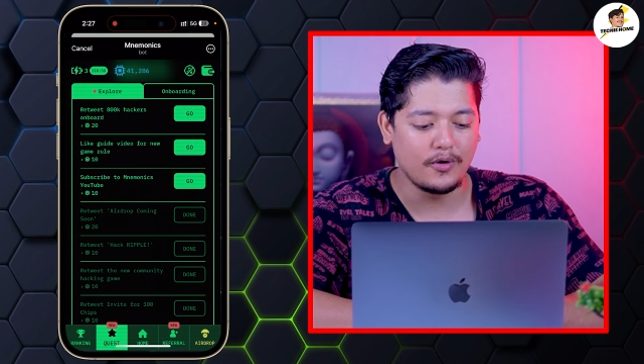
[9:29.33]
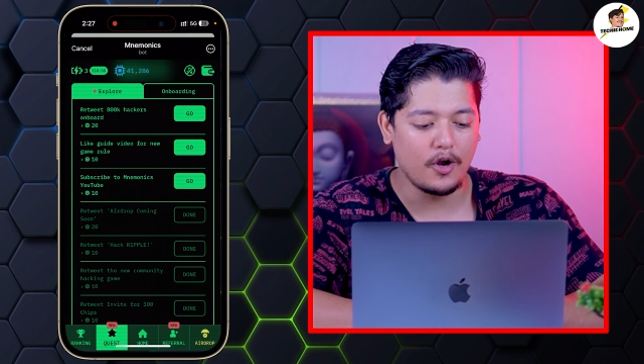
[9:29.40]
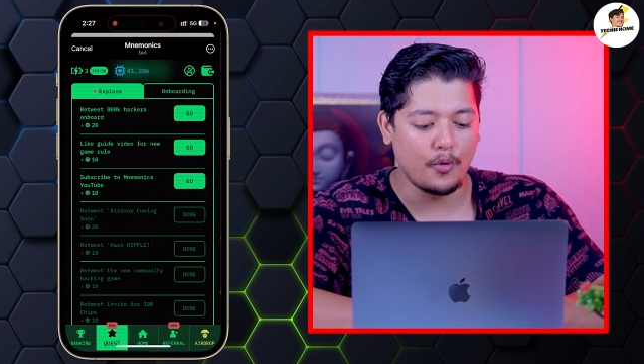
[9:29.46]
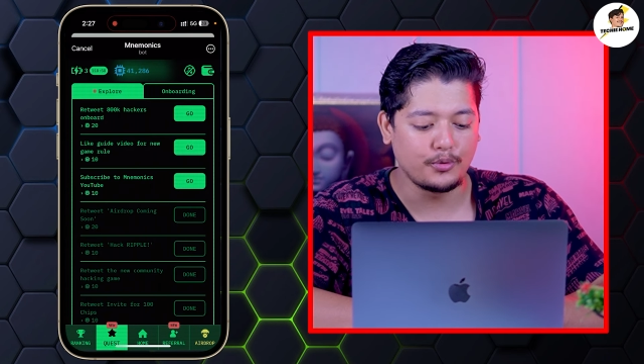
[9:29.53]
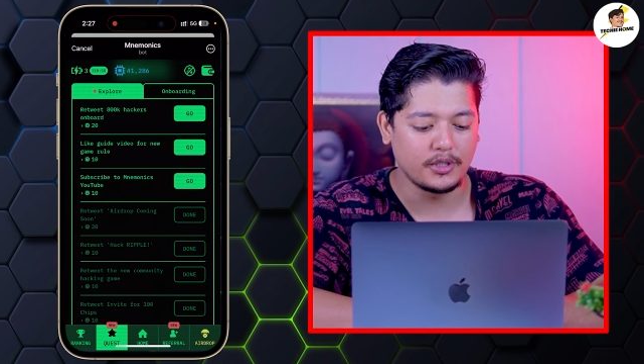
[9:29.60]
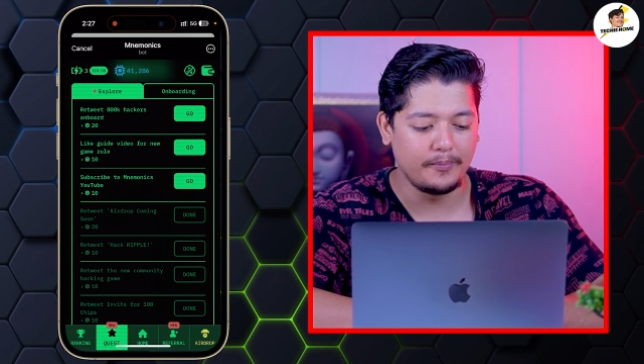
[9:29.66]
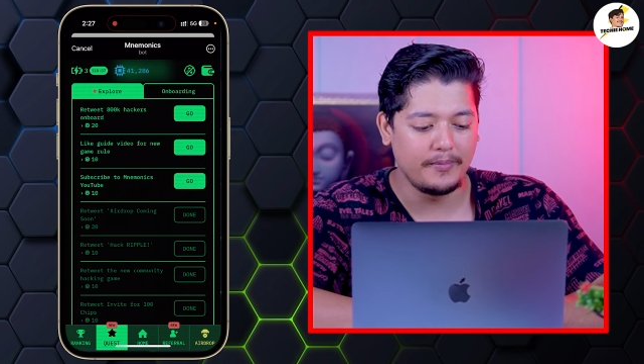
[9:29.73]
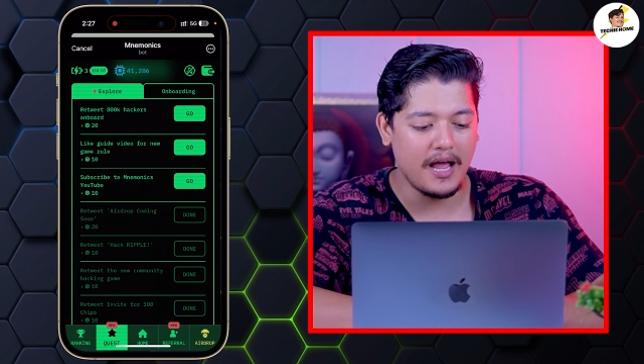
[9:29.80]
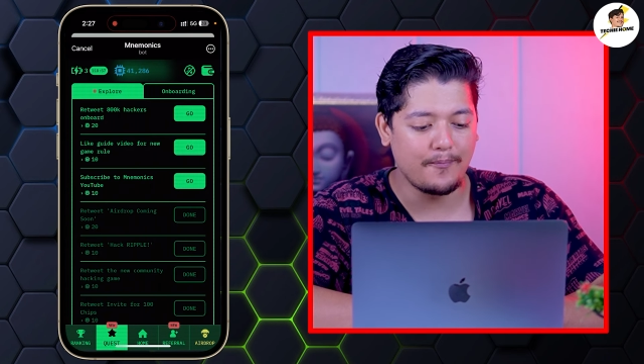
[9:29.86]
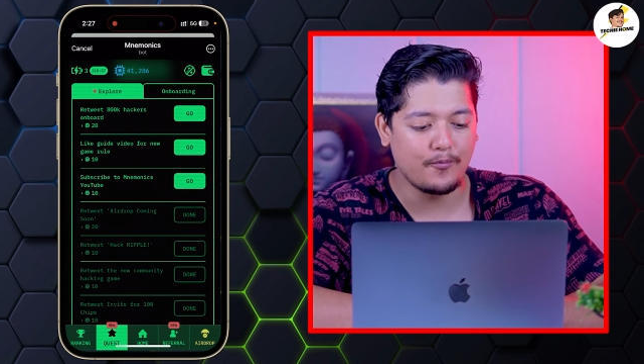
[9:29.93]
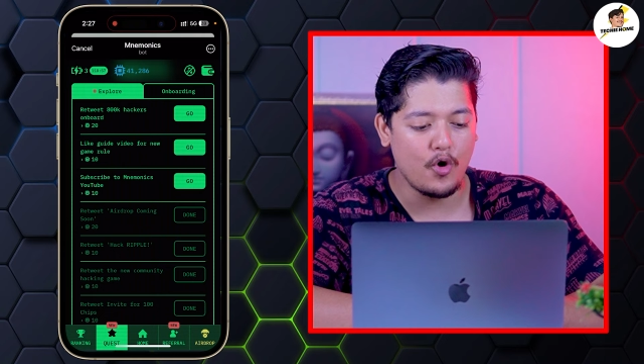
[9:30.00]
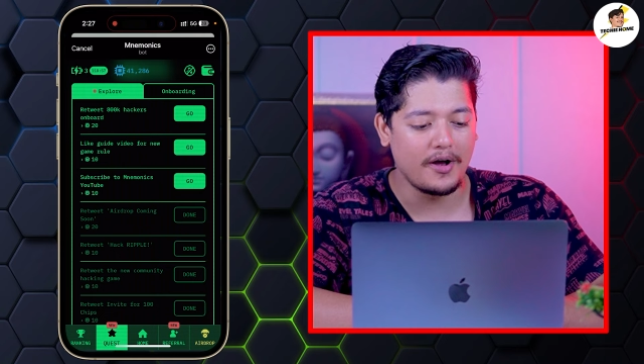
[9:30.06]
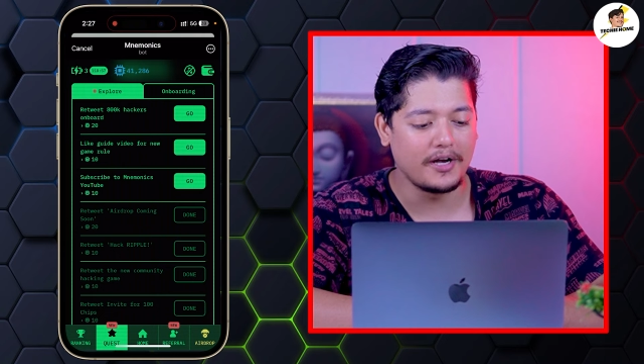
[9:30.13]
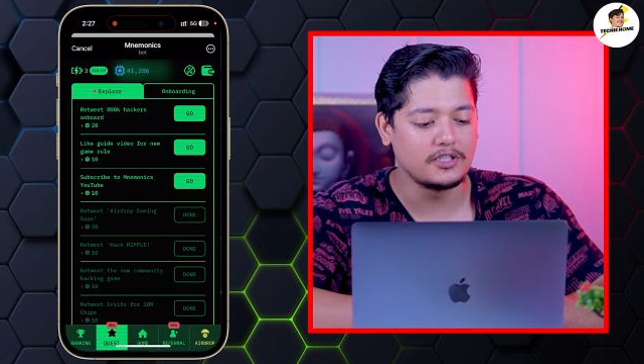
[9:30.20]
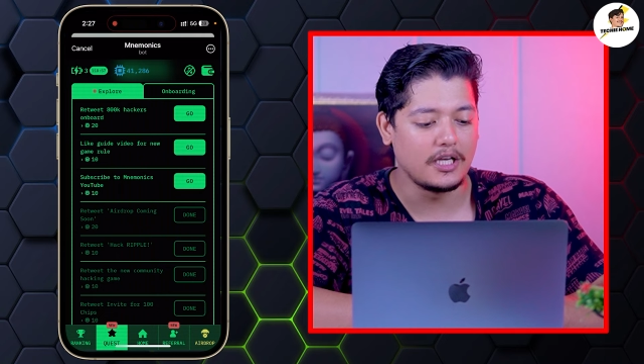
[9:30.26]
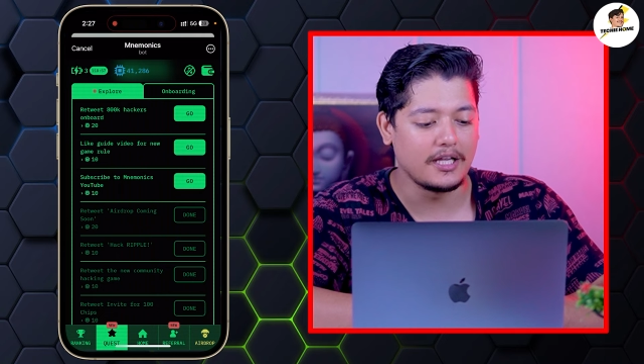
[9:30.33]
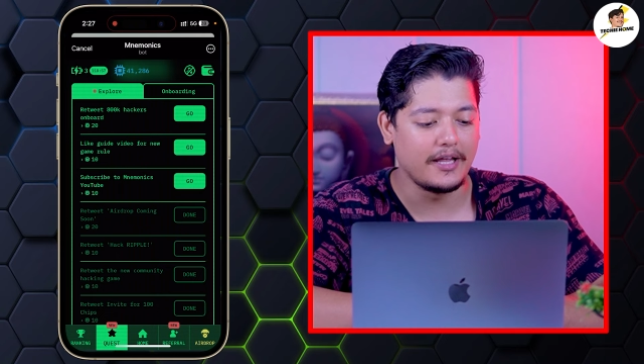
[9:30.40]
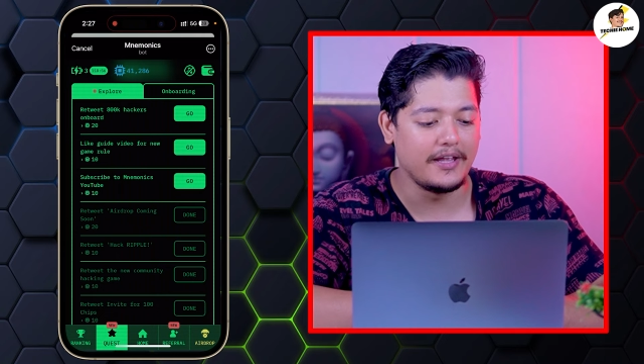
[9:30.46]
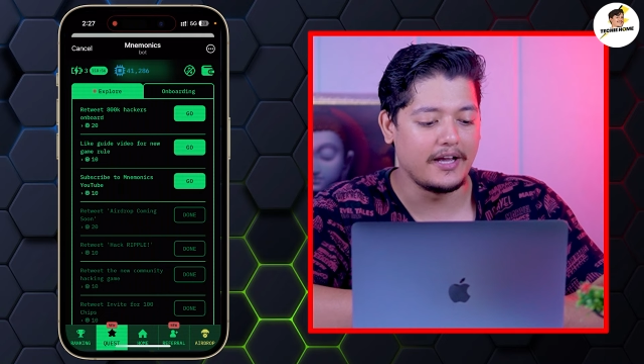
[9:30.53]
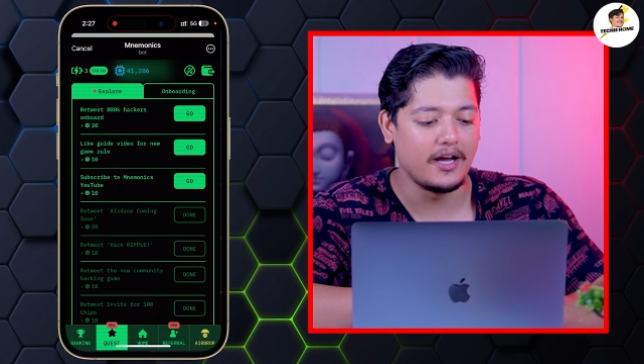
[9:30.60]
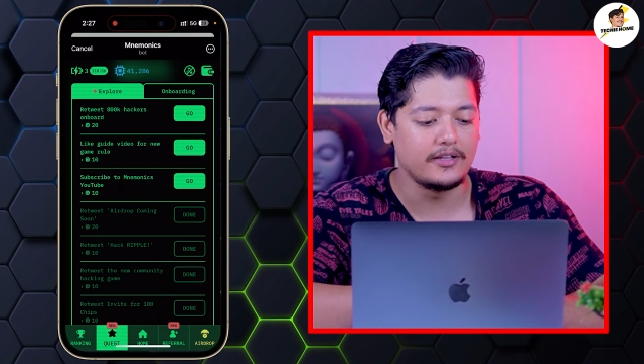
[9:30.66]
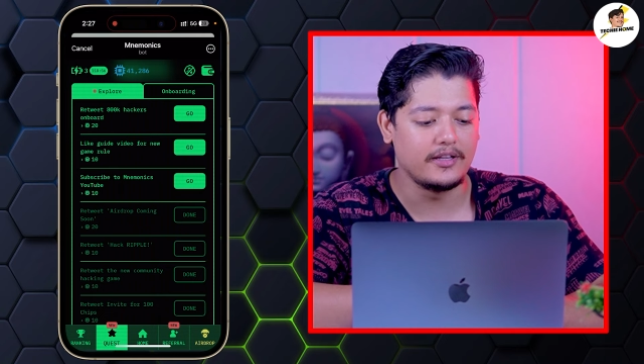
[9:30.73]
वाला ऑप्शन भी आपको आगे चल के
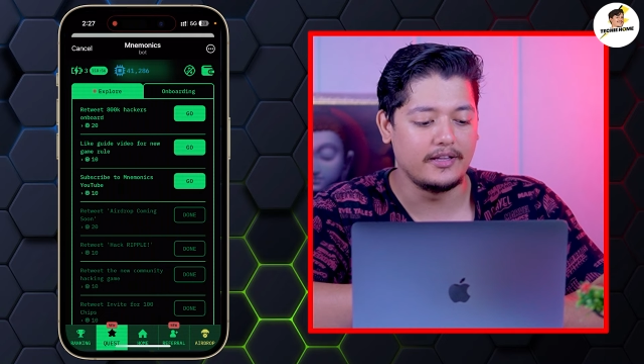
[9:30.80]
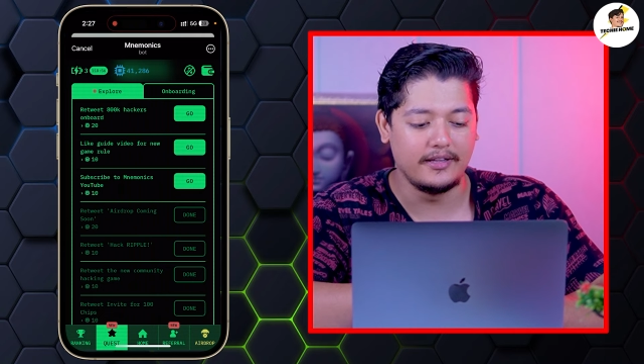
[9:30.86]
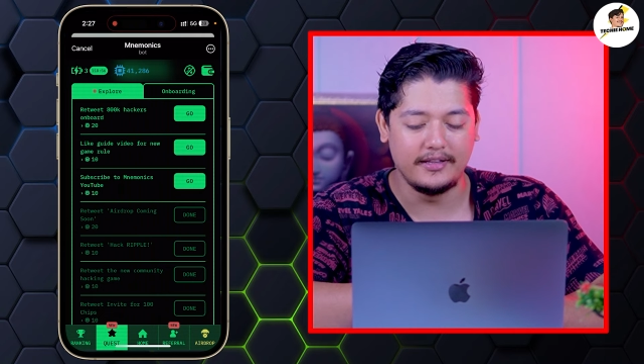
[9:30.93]
दिखा